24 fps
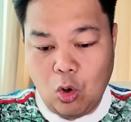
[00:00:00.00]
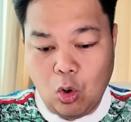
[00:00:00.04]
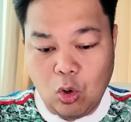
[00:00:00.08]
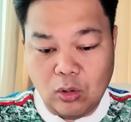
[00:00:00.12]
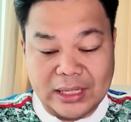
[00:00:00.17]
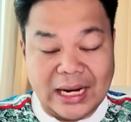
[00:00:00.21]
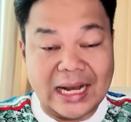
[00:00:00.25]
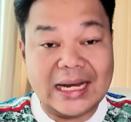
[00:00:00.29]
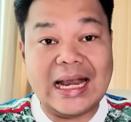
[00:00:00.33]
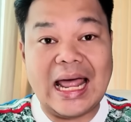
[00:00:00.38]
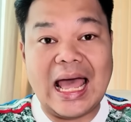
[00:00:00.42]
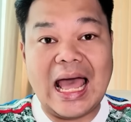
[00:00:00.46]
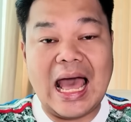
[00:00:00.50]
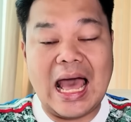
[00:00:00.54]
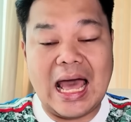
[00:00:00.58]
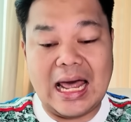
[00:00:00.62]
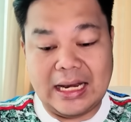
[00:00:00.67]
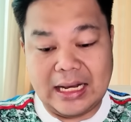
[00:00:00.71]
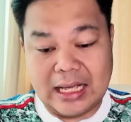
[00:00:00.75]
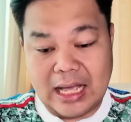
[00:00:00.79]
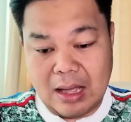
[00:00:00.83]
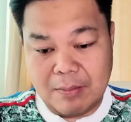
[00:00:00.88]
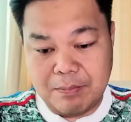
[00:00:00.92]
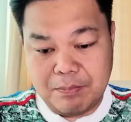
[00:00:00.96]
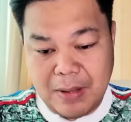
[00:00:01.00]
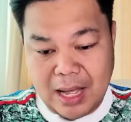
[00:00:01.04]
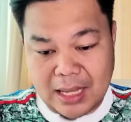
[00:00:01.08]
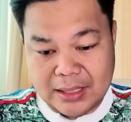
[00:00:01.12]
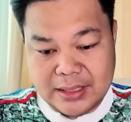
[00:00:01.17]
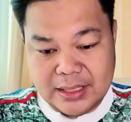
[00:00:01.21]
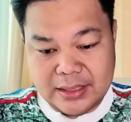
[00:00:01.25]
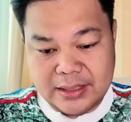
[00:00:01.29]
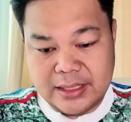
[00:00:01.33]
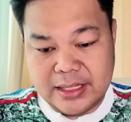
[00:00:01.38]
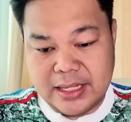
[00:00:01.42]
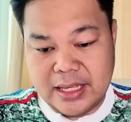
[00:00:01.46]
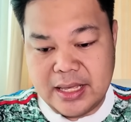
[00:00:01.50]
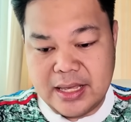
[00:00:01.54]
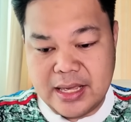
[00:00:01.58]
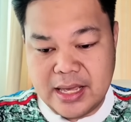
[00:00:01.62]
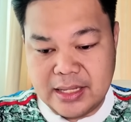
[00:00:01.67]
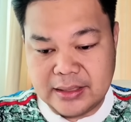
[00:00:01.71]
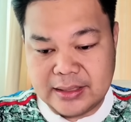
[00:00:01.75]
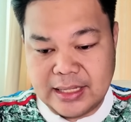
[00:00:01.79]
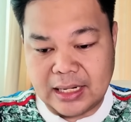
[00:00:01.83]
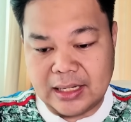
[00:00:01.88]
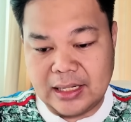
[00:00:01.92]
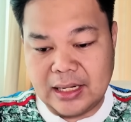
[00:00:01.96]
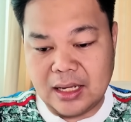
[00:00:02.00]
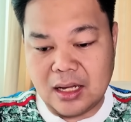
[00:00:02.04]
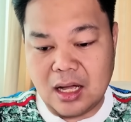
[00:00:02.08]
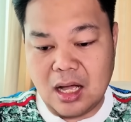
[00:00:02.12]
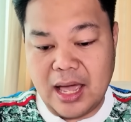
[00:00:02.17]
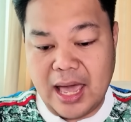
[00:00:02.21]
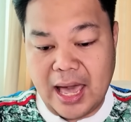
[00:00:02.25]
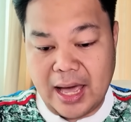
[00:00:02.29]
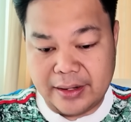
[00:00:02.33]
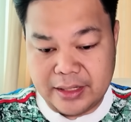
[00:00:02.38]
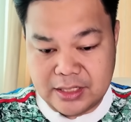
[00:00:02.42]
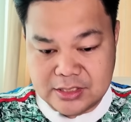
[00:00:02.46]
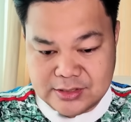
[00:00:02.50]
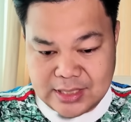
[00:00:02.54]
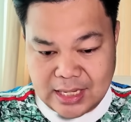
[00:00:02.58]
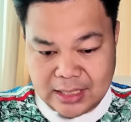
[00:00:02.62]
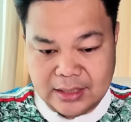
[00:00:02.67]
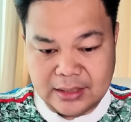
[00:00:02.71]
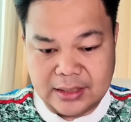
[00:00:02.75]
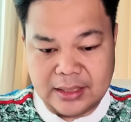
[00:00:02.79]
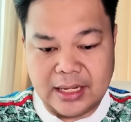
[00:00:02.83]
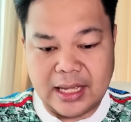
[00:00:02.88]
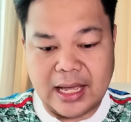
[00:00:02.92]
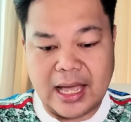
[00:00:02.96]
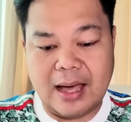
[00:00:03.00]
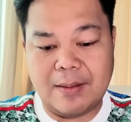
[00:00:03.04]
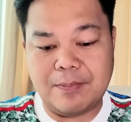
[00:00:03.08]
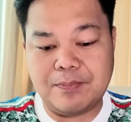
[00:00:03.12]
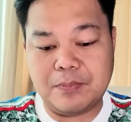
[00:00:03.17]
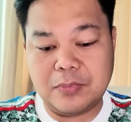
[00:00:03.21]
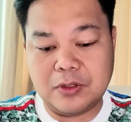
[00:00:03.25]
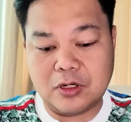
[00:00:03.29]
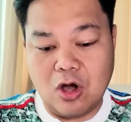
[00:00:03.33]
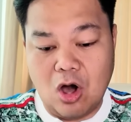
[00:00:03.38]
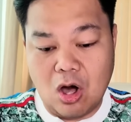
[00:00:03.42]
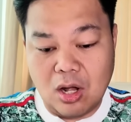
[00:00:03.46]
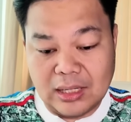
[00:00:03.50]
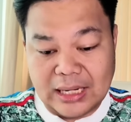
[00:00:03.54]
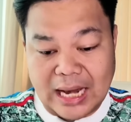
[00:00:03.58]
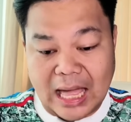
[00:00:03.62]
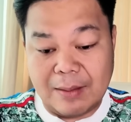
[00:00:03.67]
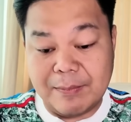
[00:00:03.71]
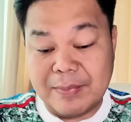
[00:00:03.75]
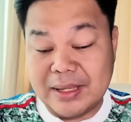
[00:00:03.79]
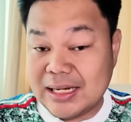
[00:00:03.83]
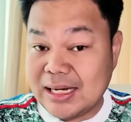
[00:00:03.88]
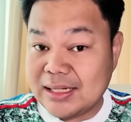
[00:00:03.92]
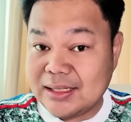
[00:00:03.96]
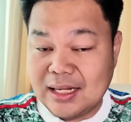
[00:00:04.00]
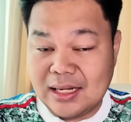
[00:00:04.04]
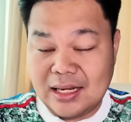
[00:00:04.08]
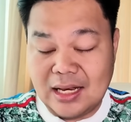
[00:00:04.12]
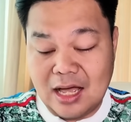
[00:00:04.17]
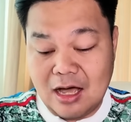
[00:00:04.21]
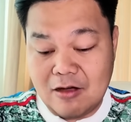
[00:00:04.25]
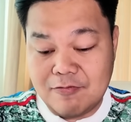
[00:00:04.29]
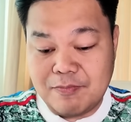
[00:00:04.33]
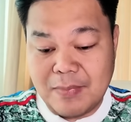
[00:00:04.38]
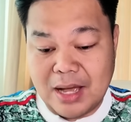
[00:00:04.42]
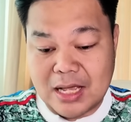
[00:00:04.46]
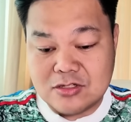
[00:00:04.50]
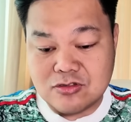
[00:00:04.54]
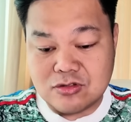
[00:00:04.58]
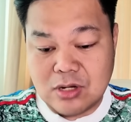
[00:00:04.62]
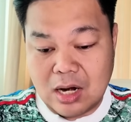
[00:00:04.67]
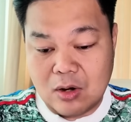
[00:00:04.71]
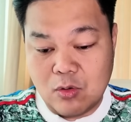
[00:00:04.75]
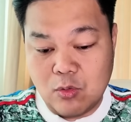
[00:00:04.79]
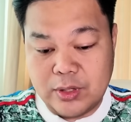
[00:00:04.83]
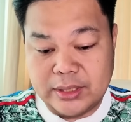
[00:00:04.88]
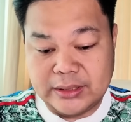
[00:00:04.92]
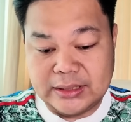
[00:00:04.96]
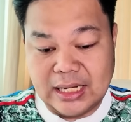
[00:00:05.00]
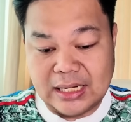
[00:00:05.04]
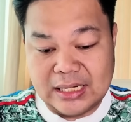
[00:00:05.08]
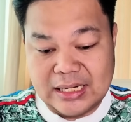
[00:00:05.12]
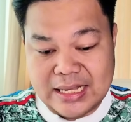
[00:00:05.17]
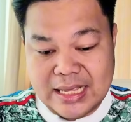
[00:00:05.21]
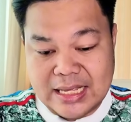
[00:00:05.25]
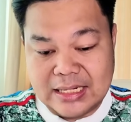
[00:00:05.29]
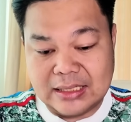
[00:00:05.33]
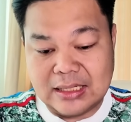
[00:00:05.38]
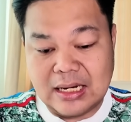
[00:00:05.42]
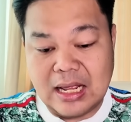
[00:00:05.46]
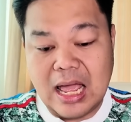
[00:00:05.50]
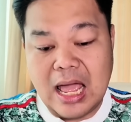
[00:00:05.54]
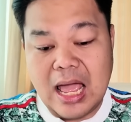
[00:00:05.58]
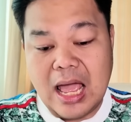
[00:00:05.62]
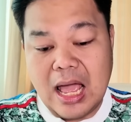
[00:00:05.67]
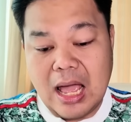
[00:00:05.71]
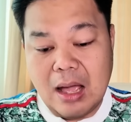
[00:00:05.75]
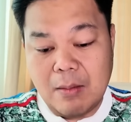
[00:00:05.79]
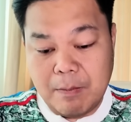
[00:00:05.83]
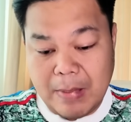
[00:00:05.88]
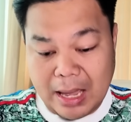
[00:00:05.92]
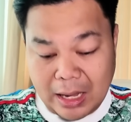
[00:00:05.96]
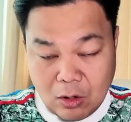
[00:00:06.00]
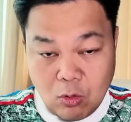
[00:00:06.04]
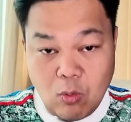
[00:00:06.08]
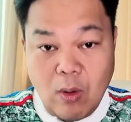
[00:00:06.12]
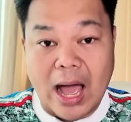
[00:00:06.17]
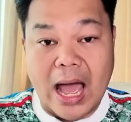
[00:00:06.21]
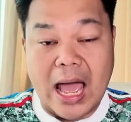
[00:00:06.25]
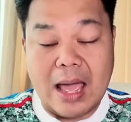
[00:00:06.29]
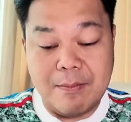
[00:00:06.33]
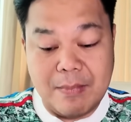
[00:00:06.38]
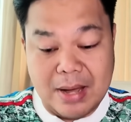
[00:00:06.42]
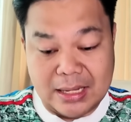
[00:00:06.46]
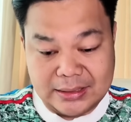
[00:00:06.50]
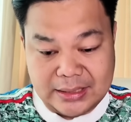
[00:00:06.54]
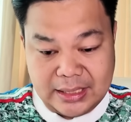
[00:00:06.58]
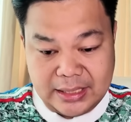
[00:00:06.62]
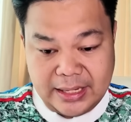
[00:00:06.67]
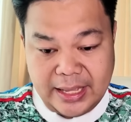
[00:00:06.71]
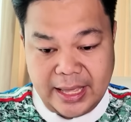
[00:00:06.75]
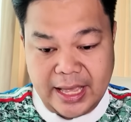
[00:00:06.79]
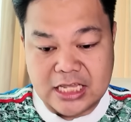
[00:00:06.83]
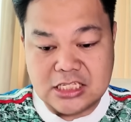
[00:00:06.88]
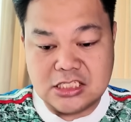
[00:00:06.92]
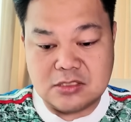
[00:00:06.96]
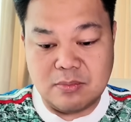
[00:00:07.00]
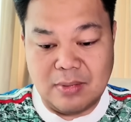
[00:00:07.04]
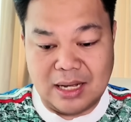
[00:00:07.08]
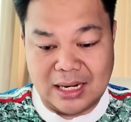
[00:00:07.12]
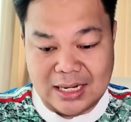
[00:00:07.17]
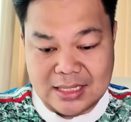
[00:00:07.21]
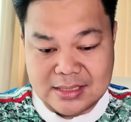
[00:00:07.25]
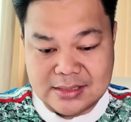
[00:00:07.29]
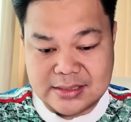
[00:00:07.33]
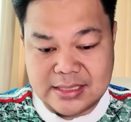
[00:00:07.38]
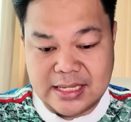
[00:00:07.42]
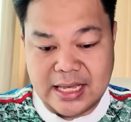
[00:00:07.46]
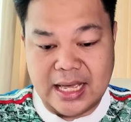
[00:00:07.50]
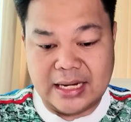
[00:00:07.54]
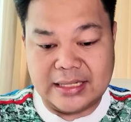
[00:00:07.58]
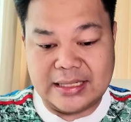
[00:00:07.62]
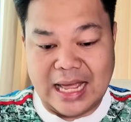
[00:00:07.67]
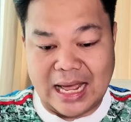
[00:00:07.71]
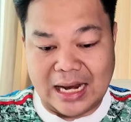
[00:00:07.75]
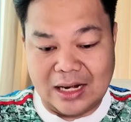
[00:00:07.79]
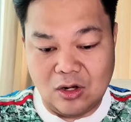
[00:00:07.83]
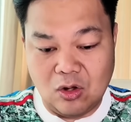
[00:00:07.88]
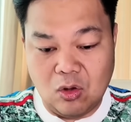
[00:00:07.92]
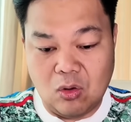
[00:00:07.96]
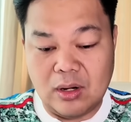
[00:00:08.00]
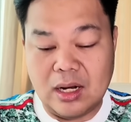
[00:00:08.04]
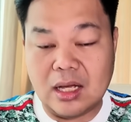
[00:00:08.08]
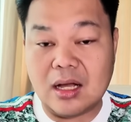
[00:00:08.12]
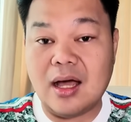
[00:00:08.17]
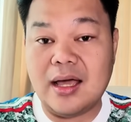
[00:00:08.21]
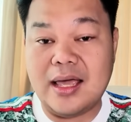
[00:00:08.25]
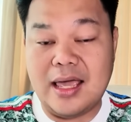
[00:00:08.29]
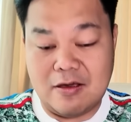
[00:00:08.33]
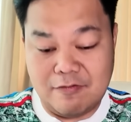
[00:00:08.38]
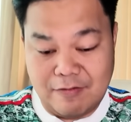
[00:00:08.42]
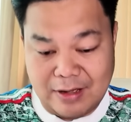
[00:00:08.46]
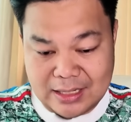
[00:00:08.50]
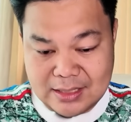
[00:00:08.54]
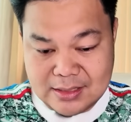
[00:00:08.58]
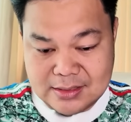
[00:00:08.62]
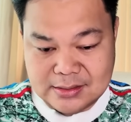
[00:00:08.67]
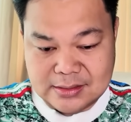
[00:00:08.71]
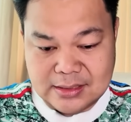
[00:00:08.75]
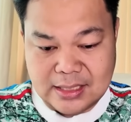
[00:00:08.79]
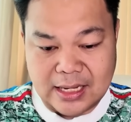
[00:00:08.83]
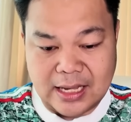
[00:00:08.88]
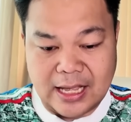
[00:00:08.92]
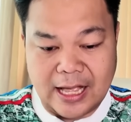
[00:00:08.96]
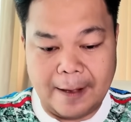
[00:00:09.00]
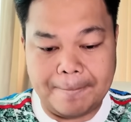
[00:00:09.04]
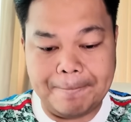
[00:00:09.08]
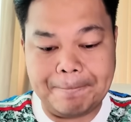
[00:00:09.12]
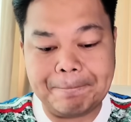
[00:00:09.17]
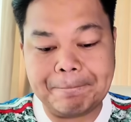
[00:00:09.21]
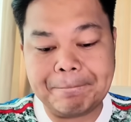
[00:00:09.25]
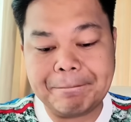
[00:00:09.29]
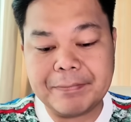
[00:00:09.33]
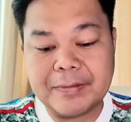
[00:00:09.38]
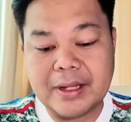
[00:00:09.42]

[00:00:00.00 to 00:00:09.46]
โอนาน่านะครับบายินดีฮีตันแล้วก็แฮร์ริสันนะครับกองหลังมิลินเดเลฟมาสราอุยเดลิกแม็กควายมาติเนสมาเลเซียดาโลแล้วก็เอเวนส์นะครับ